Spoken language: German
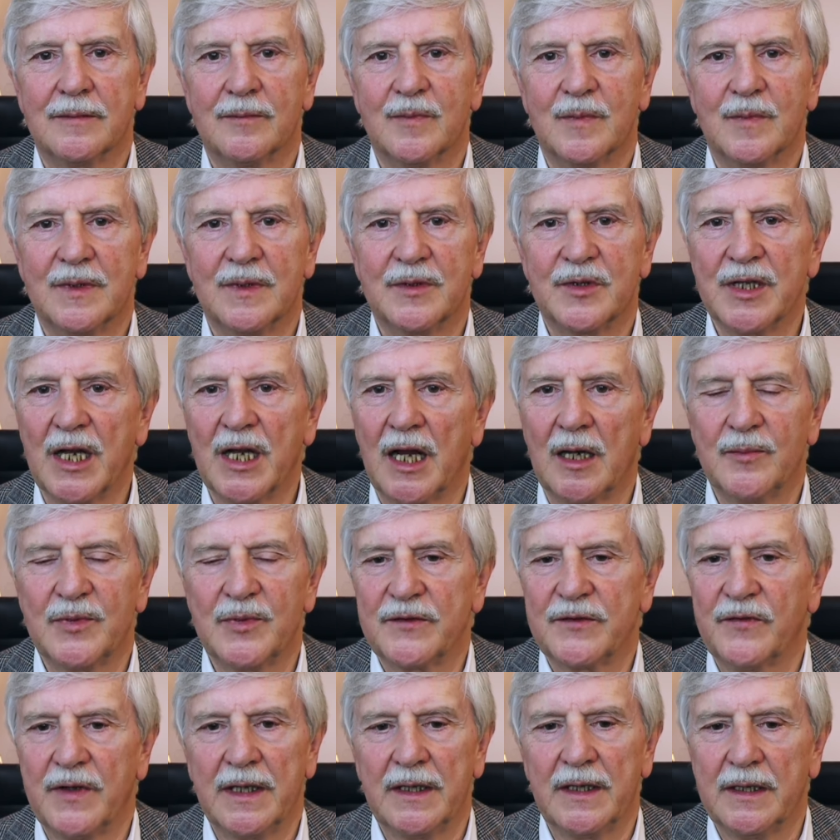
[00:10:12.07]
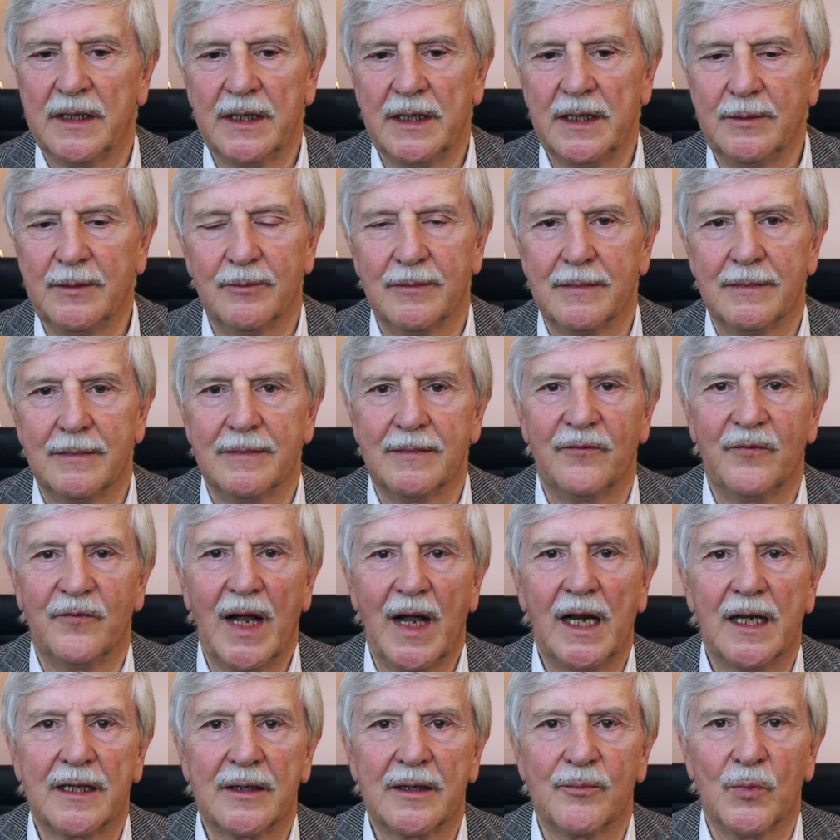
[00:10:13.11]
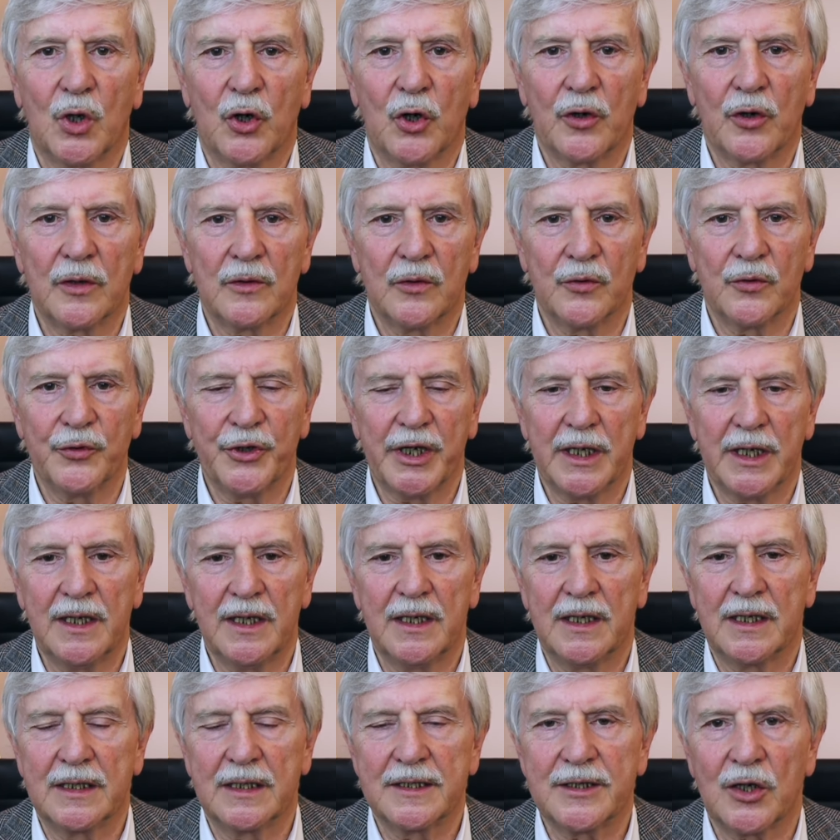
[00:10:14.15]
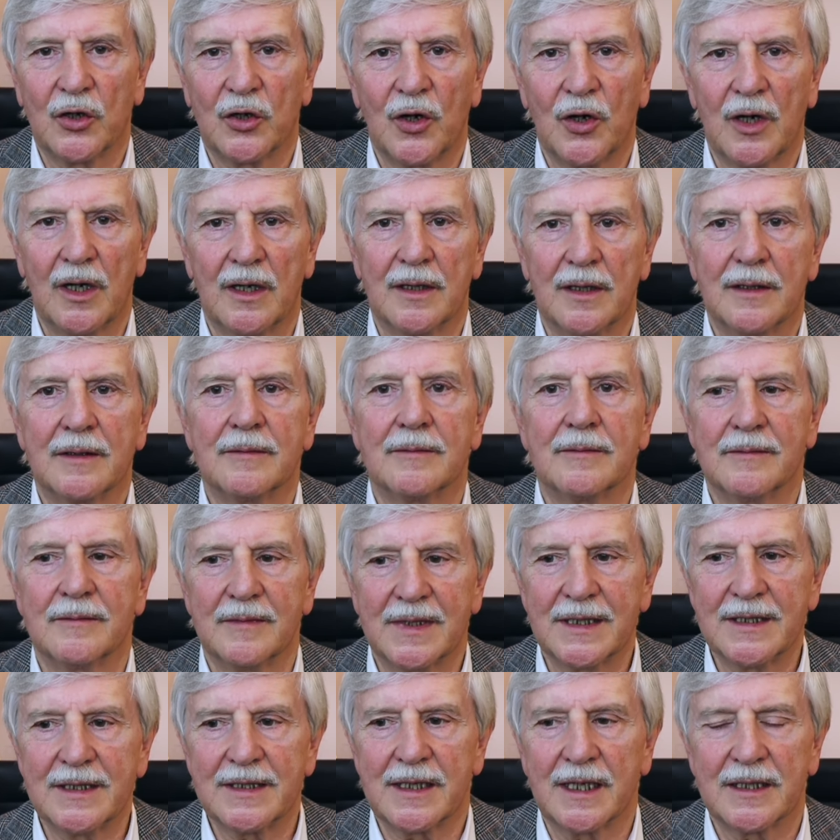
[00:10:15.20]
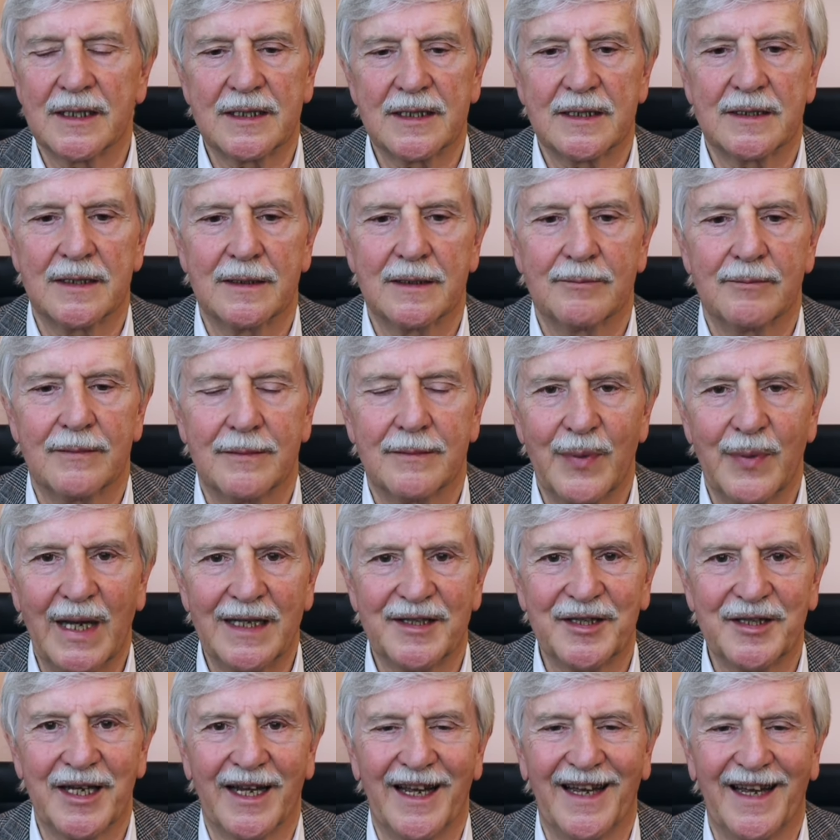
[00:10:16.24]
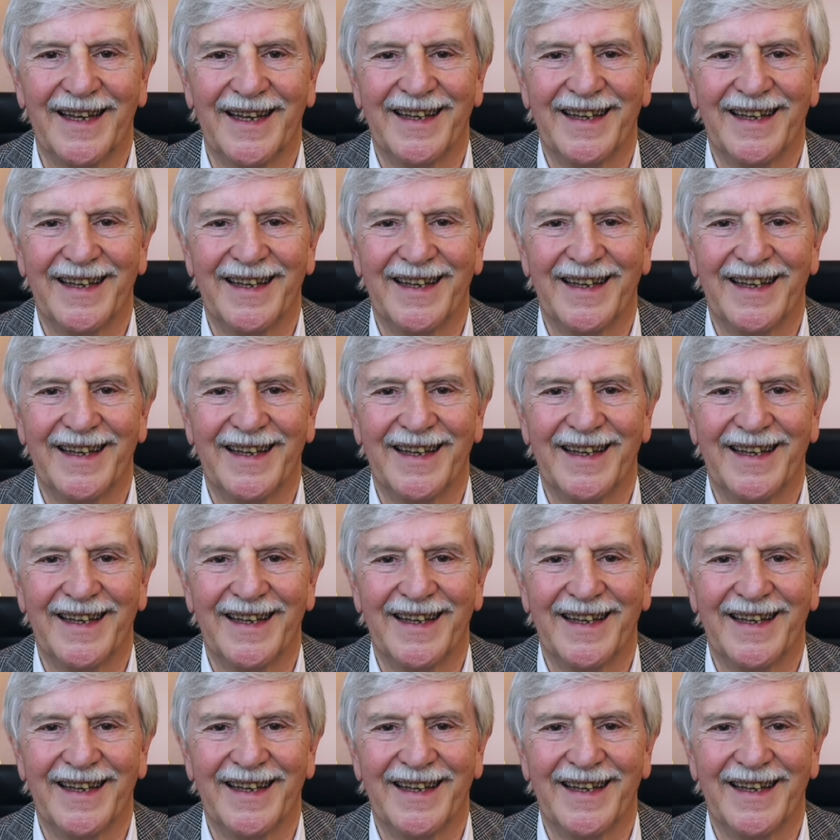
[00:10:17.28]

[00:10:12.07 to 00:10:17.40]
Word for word: Selbst wenn die Welt morgen untergehen soll, ist das besser,